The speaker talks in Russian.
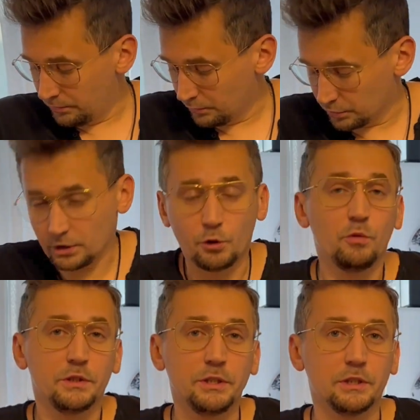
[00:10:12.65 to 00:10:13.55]
Вот угу.
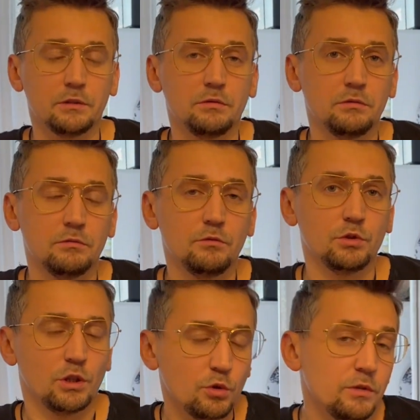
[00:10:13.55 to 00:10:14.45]
такого нет. Угу. Вот
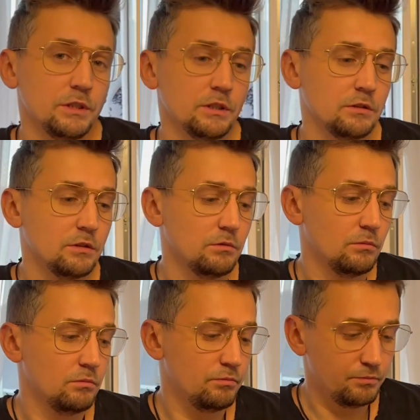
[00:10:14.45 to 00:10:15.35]
такого нет. Да.
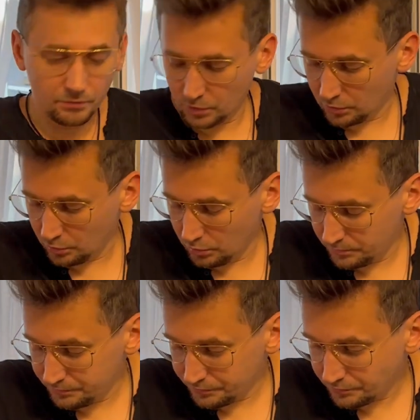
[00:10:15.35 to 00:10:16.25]
Ну,
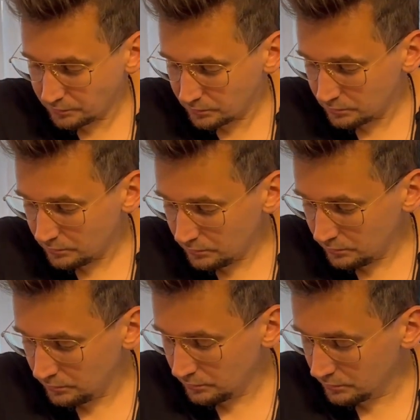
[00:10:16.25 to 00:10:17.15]
Он простоват,
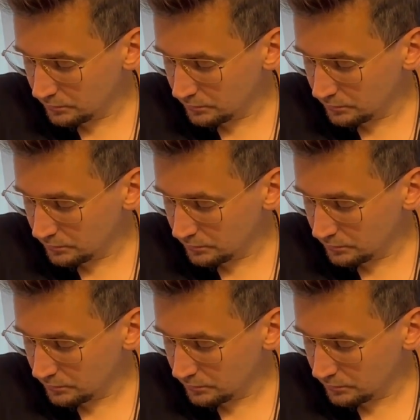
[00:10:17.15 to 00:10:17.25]
неплох.